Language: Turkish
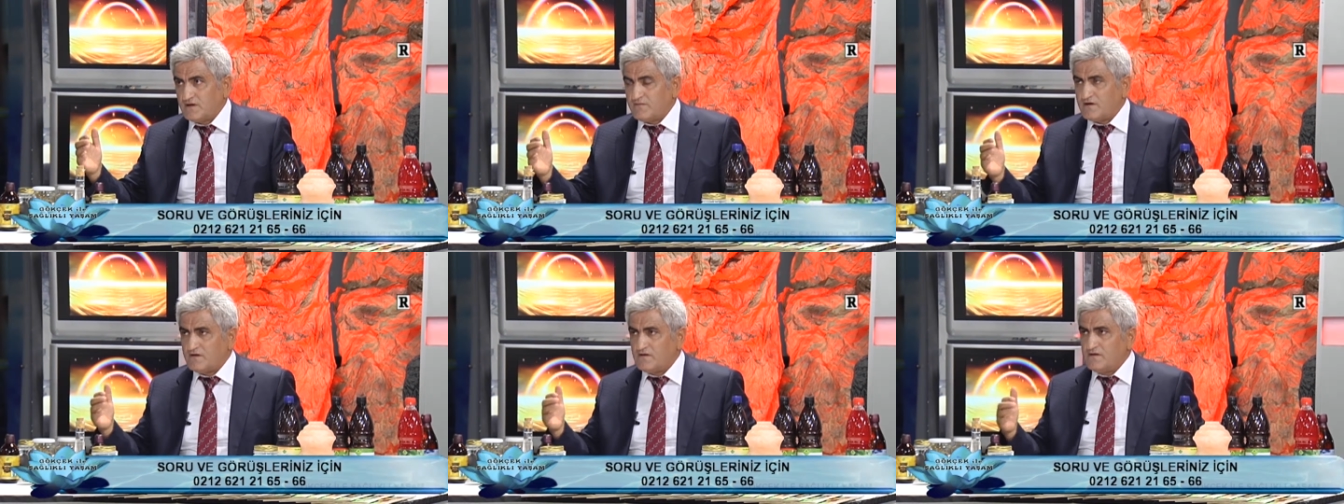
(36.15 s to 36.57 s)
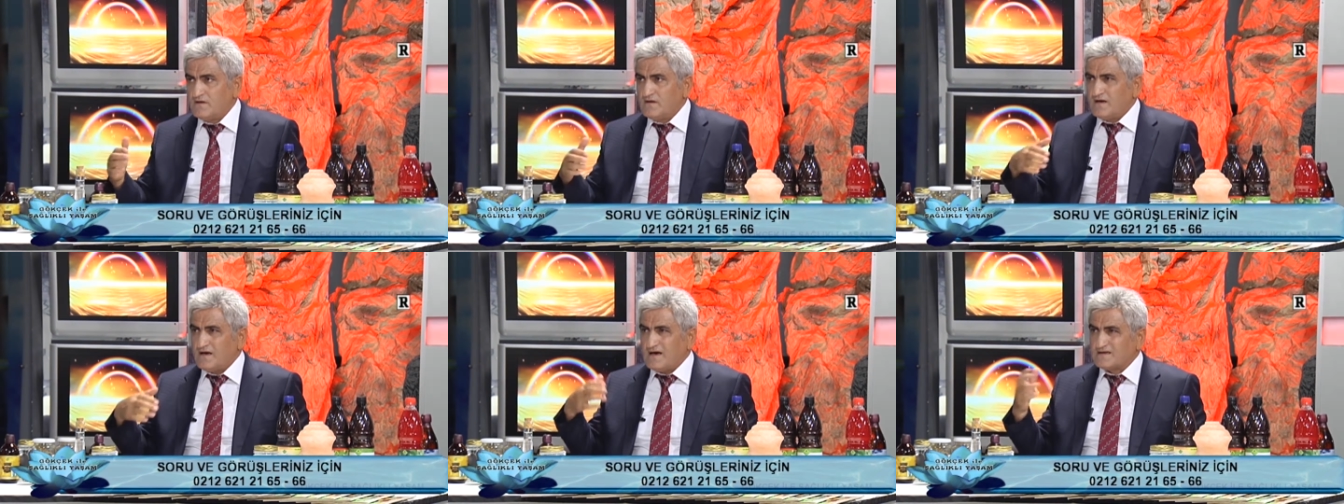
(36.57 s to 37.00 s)
Ama
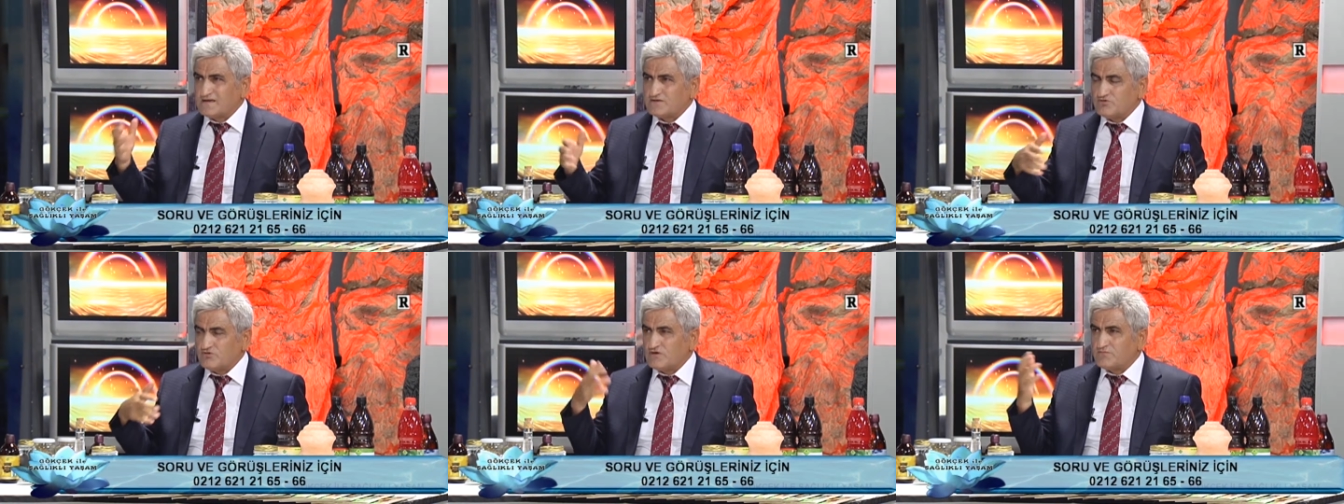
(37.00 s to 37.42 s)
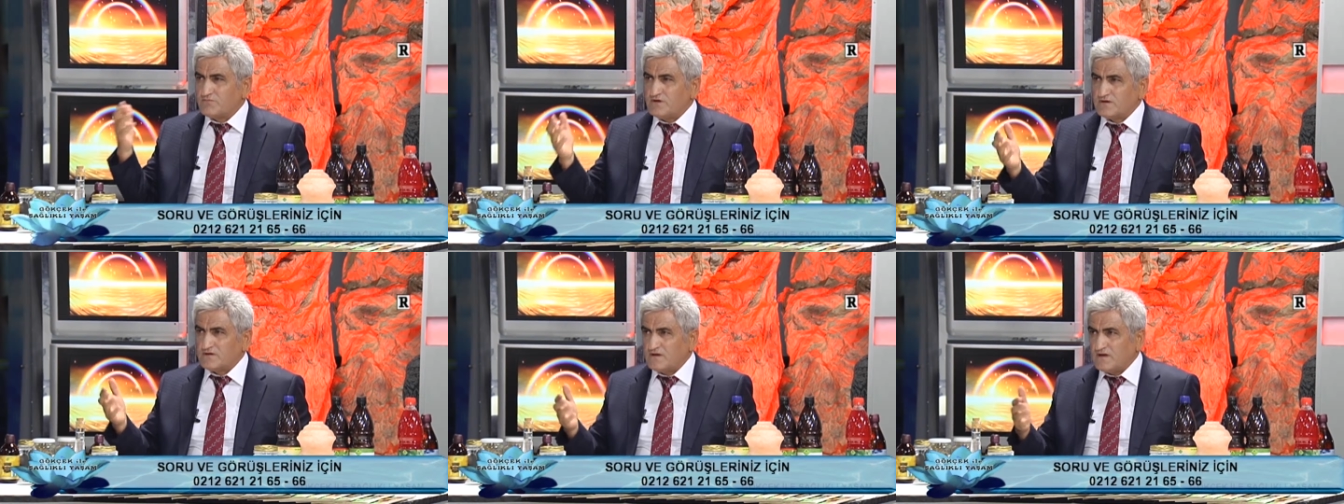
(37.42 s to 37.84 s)
adet
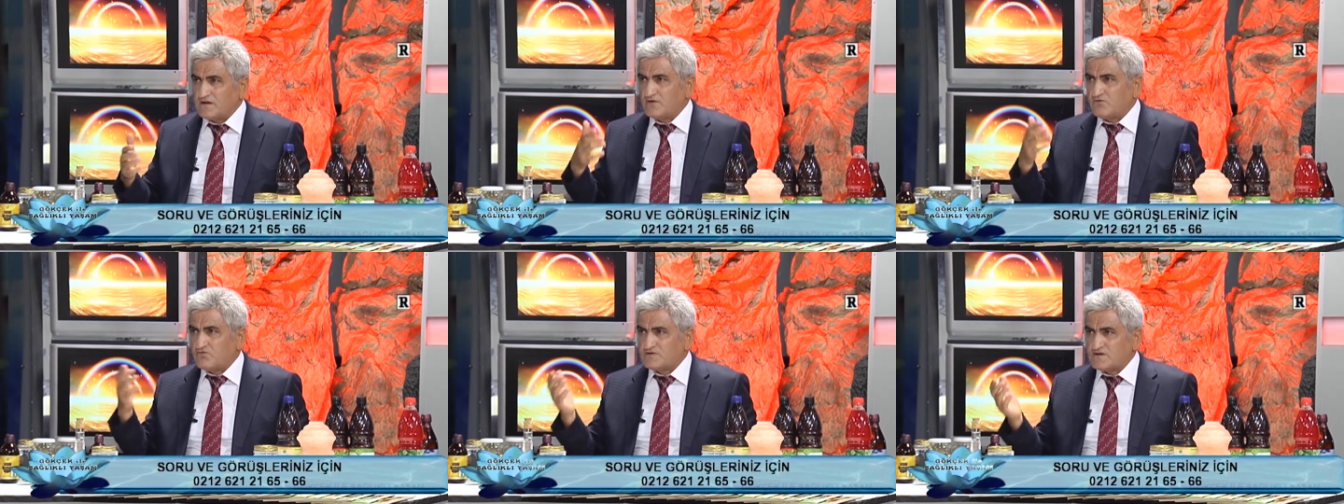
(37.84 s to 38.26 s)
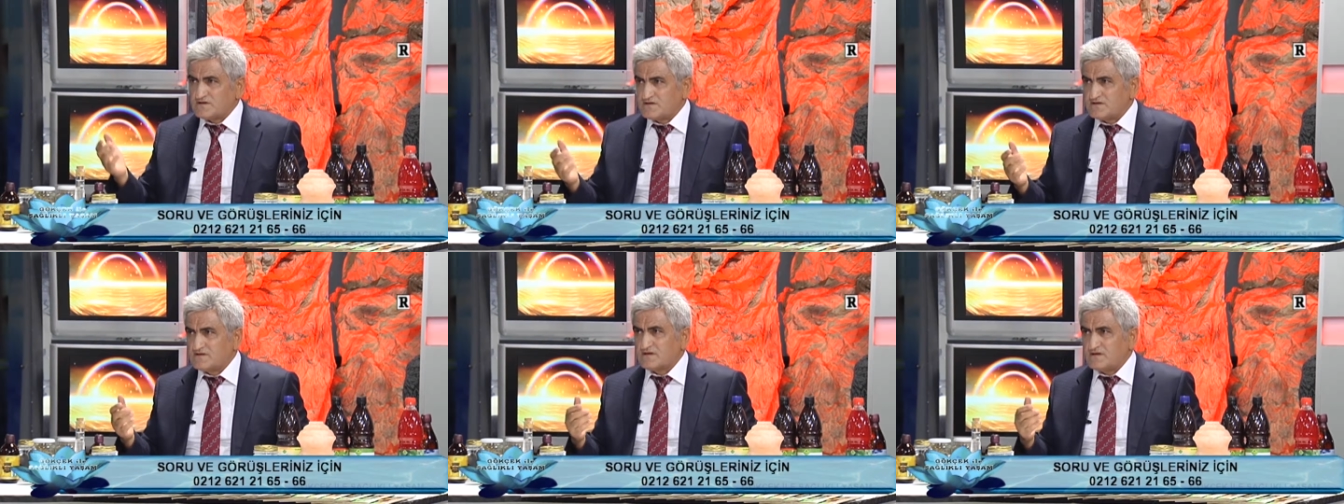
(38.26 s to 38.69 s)
onlarmalıkları, adet
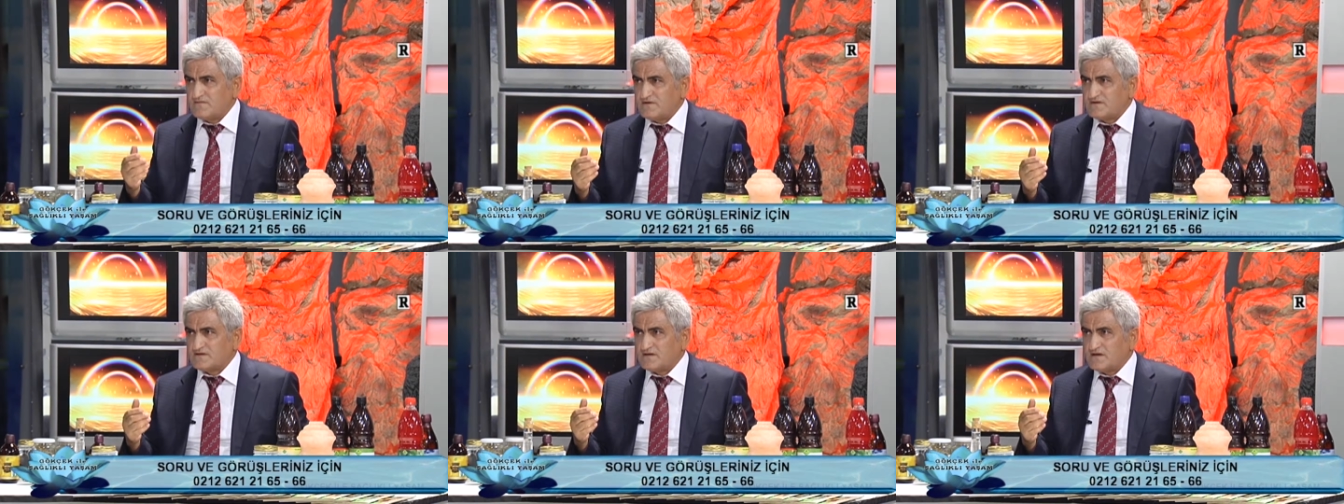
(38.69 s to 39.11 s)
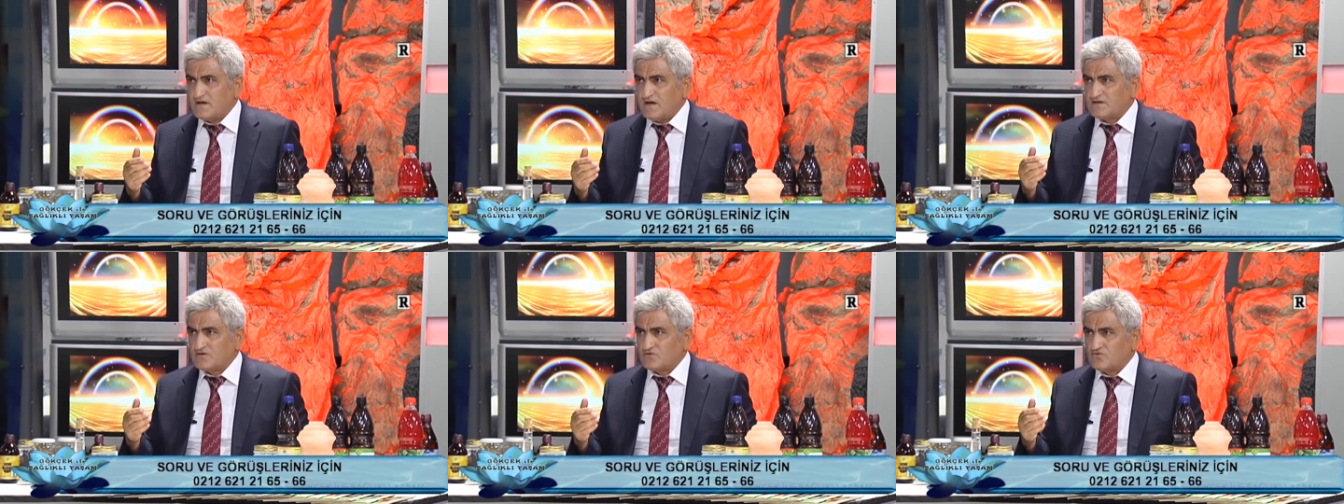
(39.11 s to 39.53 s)
düzensizlikleri vesaire
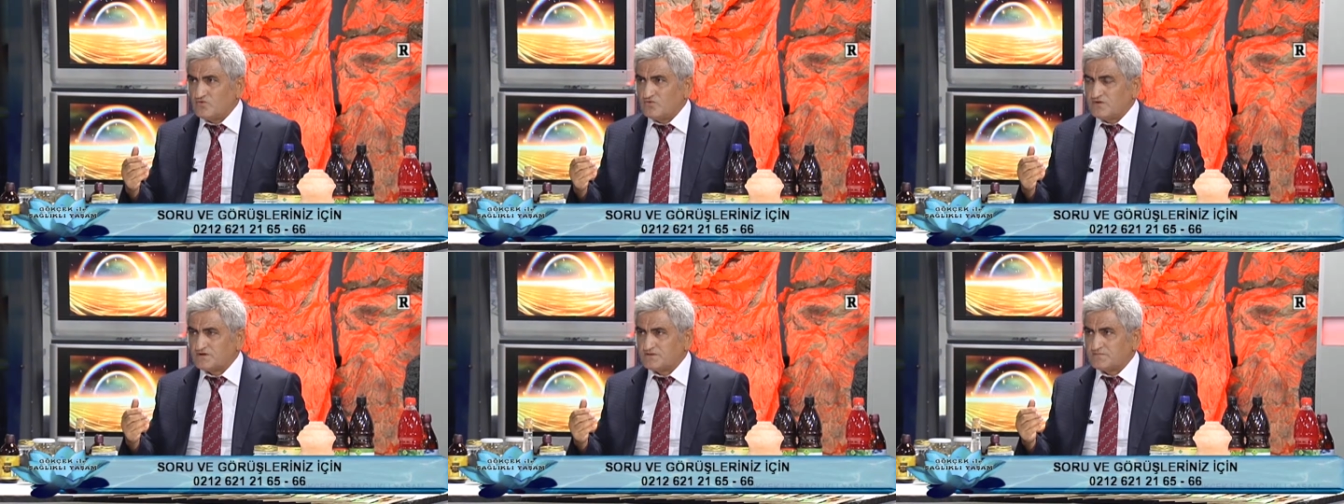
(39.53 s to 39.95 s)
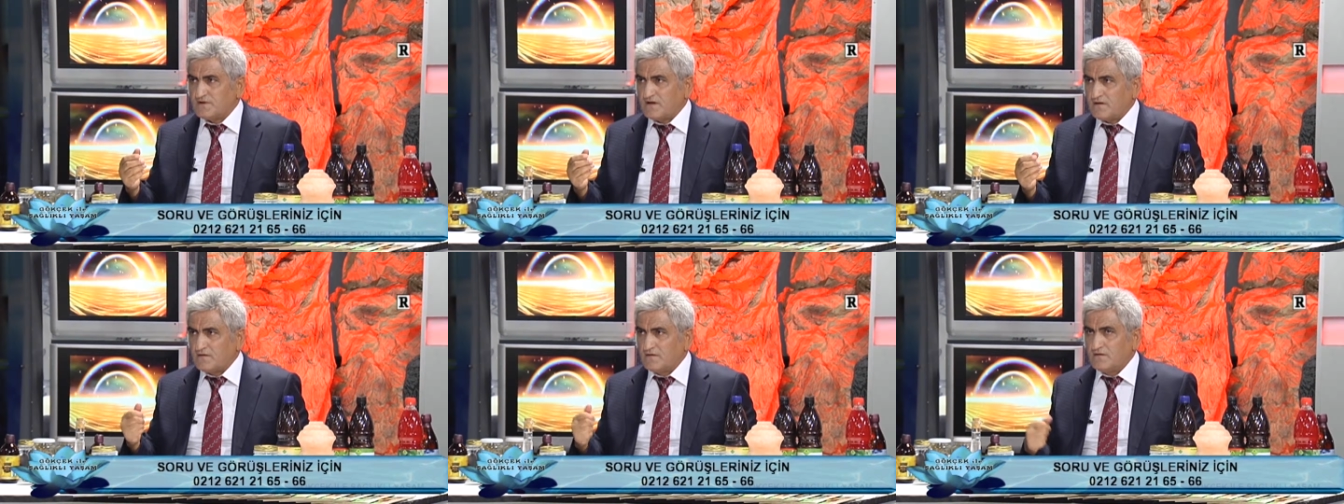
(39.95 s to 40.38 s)
artık yoğunlaşıp
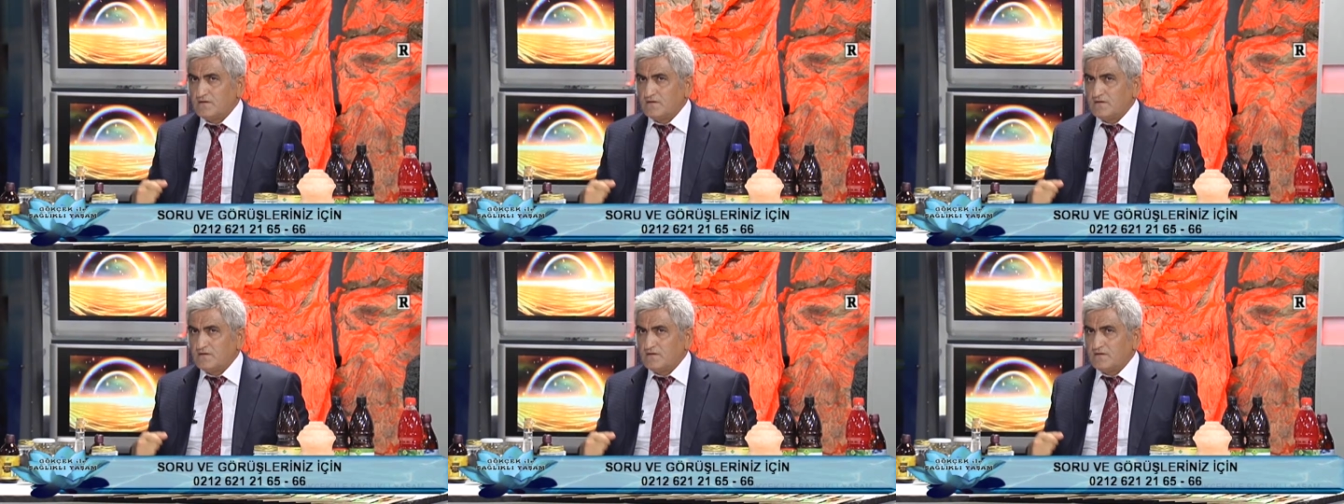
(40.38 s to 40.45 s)
da